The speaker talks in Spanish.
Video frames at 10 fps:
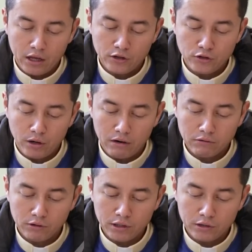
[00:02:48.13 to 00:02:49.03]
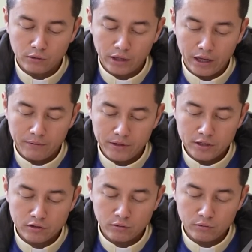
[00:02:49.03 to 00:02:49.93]
Yo hablo de lo que he
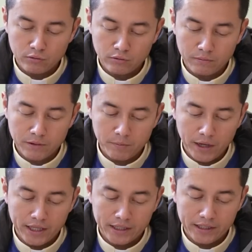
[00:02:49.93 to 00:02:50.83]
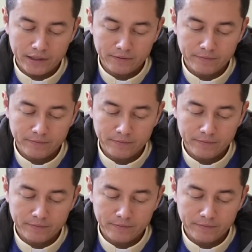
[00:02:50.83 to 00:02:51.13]
visto junto a mi Padre,